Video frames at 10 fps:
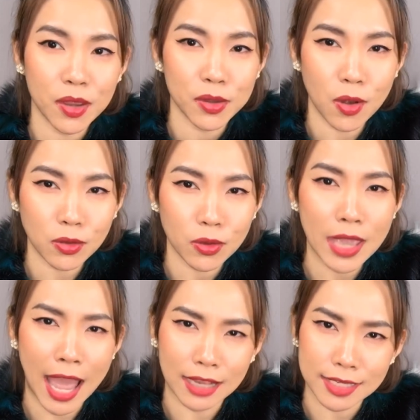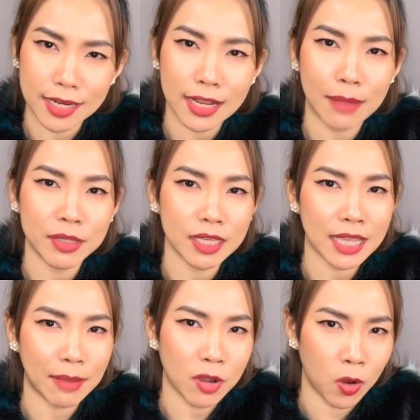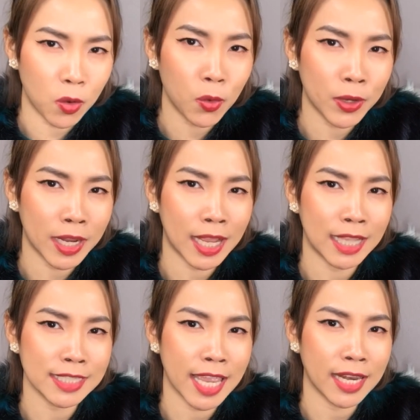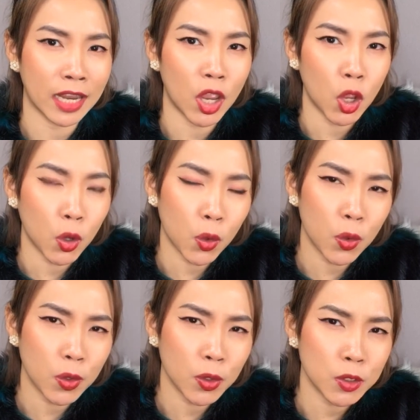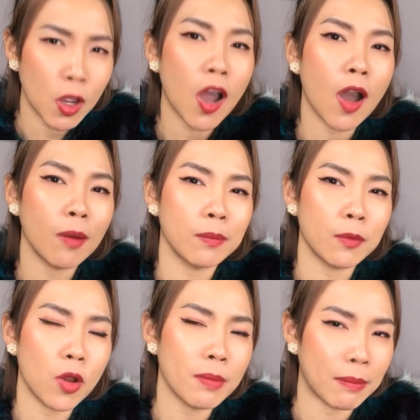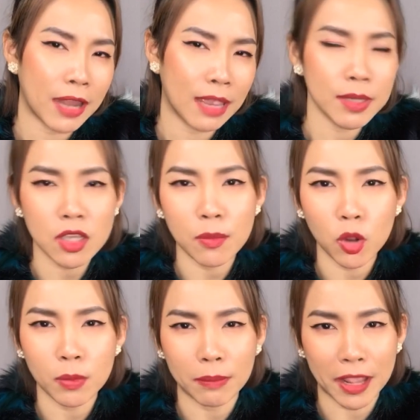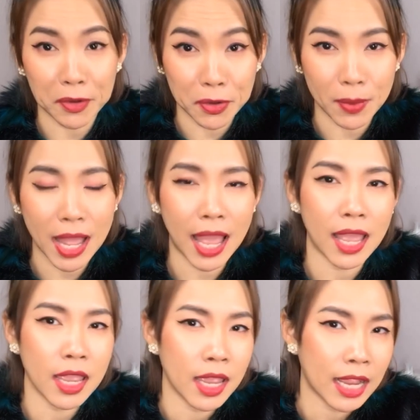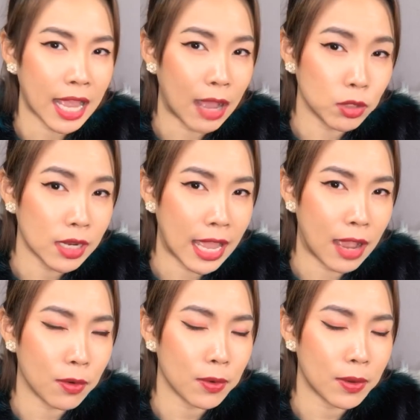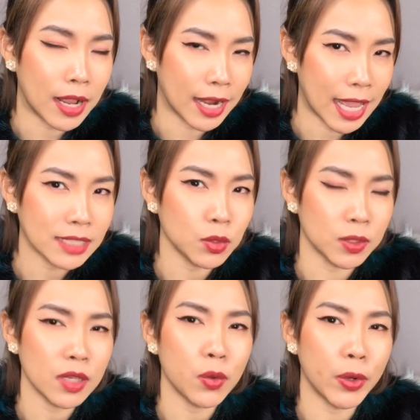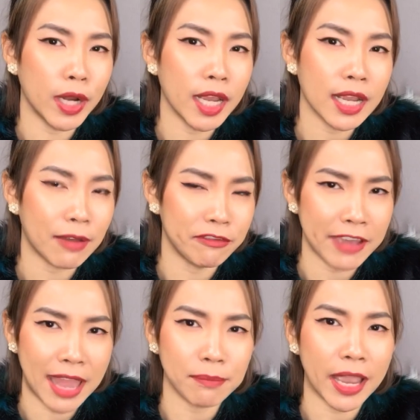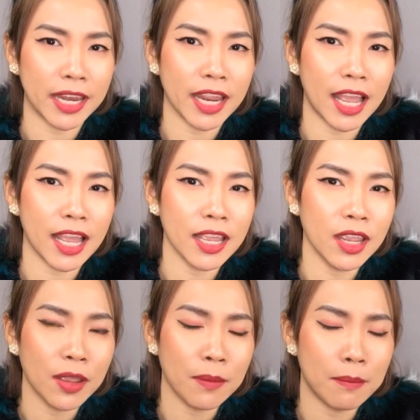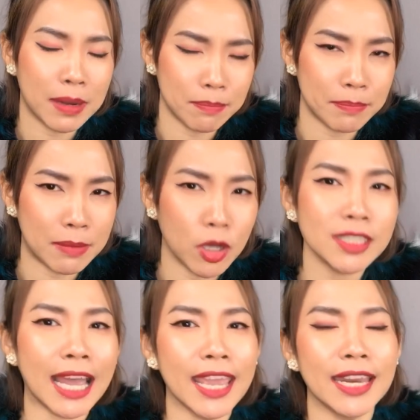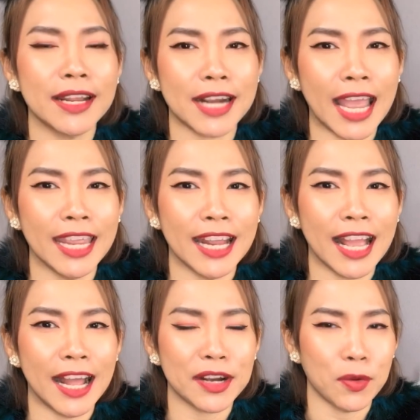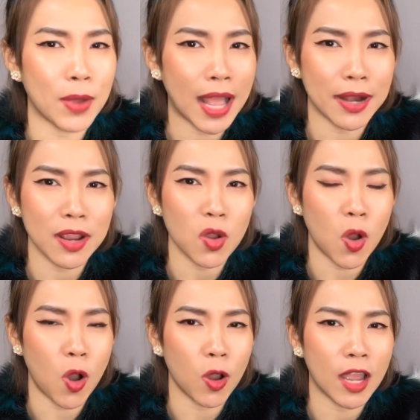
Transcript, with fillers: ยกตัวอย่างเช่นนะคะพฤติกรรมของคุณนะคะเช่นคุณชอบคนแบบไหนไม่ชอบคนแบบไหนหรือว่าคราวที่แล้วล่าสุดที่คุณเลิกกับแฟนไปนะคะมันเป็นเพราะสาเหตุอะไรนะคะหรือว่าเรื่องของ